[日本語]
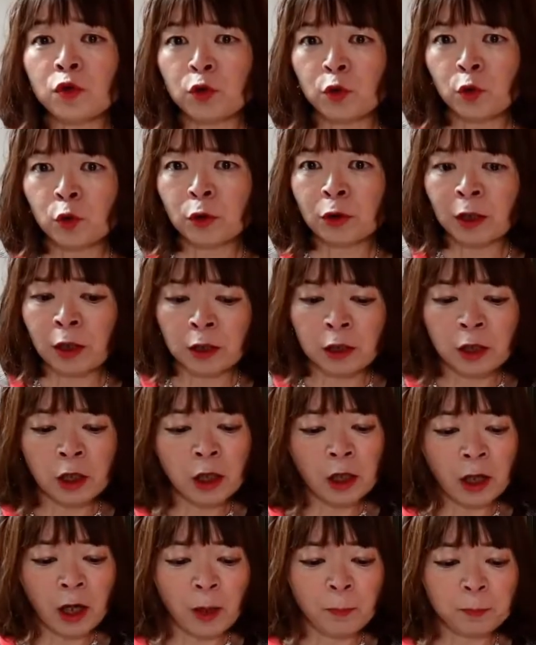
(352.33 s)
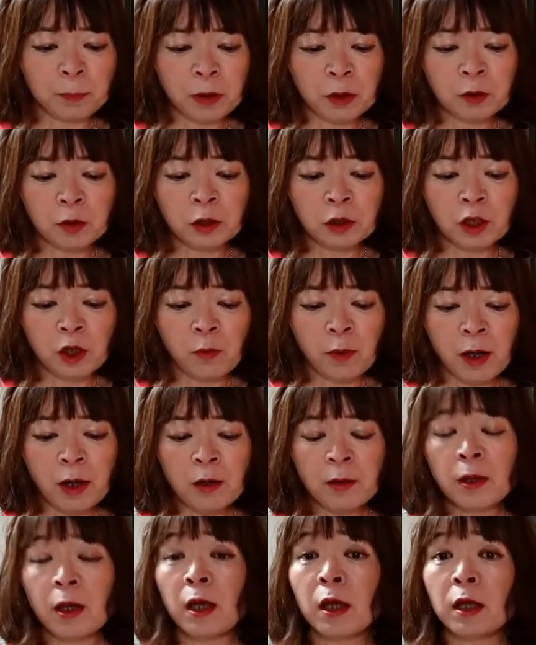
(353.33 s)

ンを救った ティーはっぴゃく 型は